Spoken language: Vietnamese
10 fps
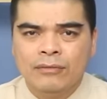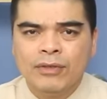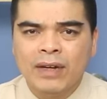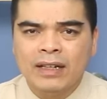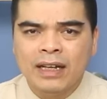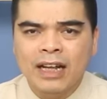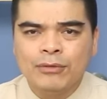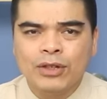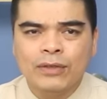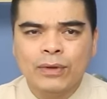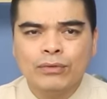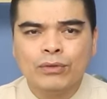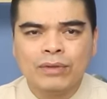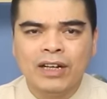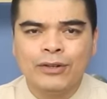Vì vậy đã làm cho cái phong
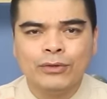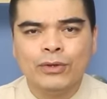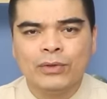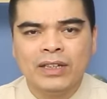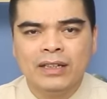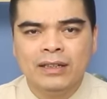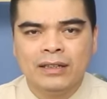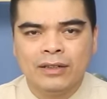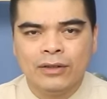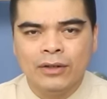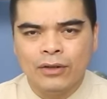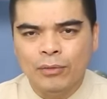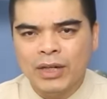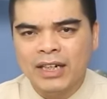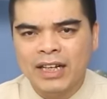tục thờ cúng tổ tiên nó có
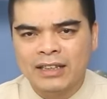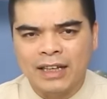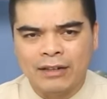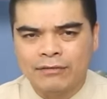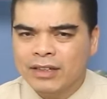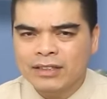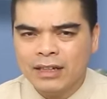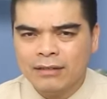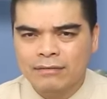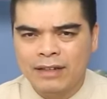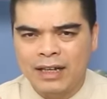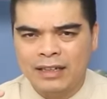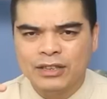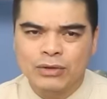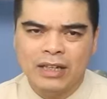một cái nền tảng vững chắc
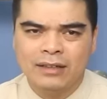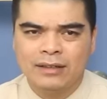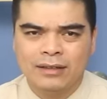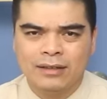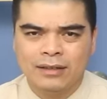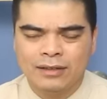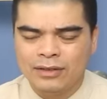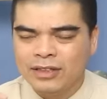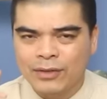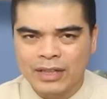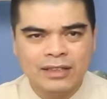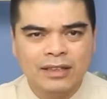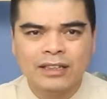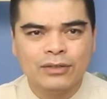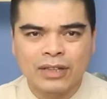và sâu sắc. Nó dựa vào cái
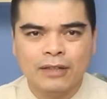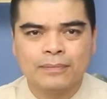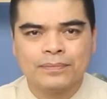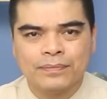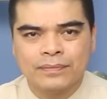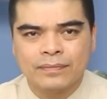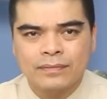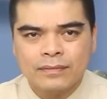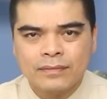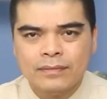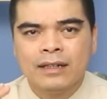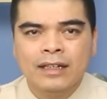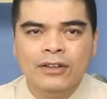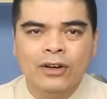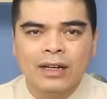triết lý sâu sắc.
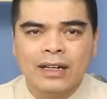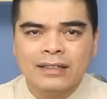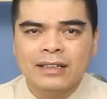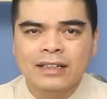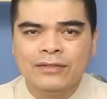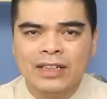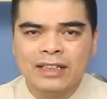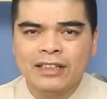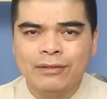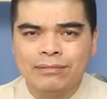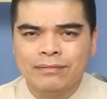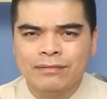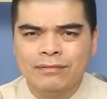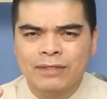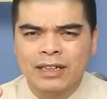Khi đó các gia đình và gia tộc
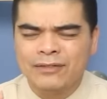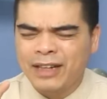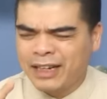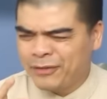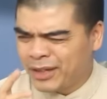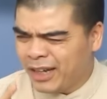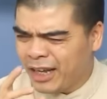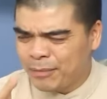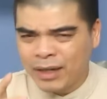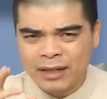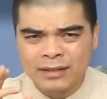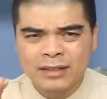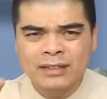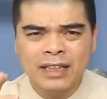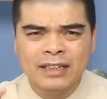và cái vấn đề mà
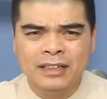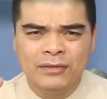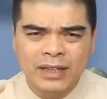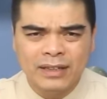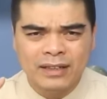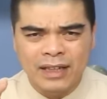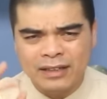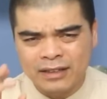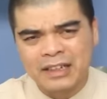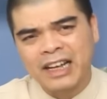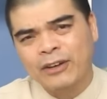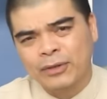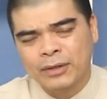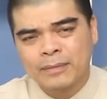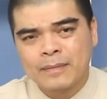dương danh hiển vinh là được đề cao,
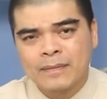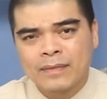đúng không ạ?